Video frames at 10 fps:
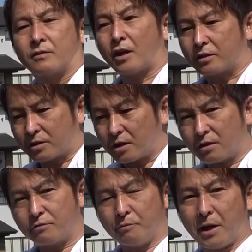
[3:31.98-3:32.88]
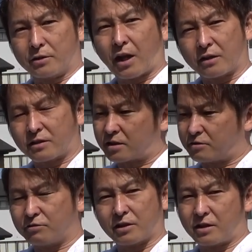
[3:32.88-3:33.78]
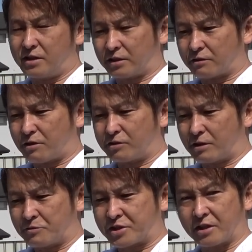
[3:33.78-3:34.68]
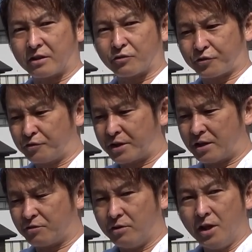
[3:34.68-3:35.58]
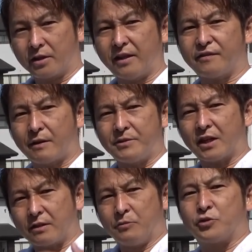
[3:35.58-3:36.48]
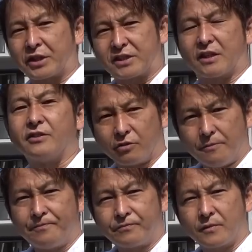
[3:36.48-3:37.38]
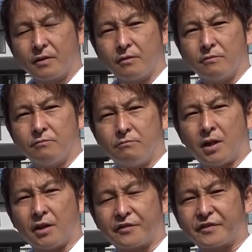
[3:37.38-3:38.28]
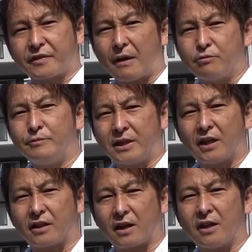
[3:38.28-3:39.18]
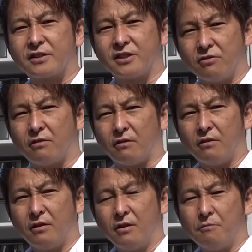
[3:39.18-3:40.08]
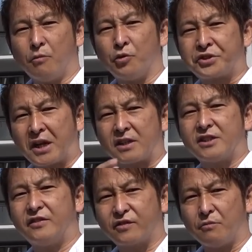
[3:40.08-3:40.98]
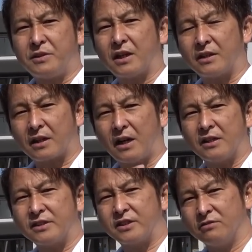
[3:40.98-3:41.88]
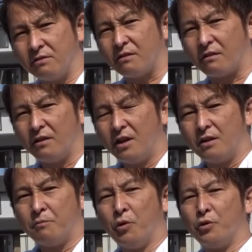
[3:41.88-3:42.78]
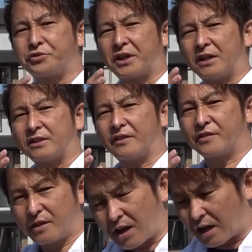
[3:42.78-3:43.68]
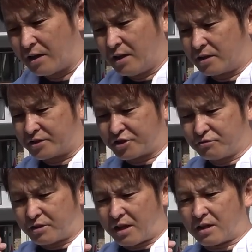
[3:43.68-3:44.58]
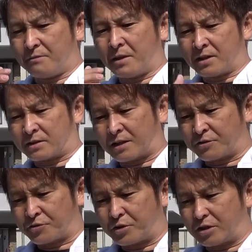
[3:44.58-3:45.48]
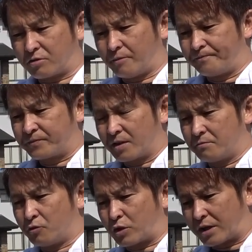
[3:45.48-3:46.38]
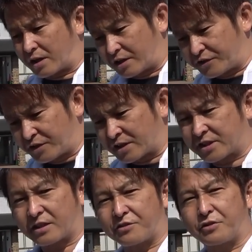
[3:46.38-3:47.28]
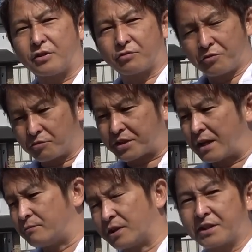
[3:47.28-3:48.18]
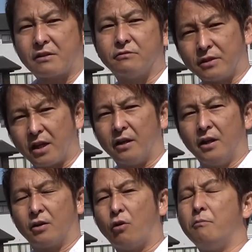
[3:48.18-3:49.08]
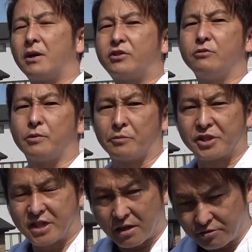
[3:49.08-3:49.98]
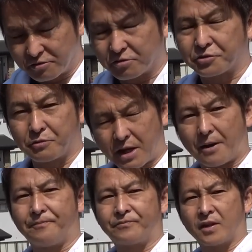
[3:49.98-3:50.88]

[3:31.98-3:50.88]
たったまあたったって言ったら言い方悪いかもしれんけどそんなあのテスラみたいなモーターじゃないよ、うん、まあサブみたいな感じのモーターアシストみたいな感じのモーターですら充電が満タンの時ともう空っ血になっちゃった時とのタイムアタックでコンマ9秒も違ういうことは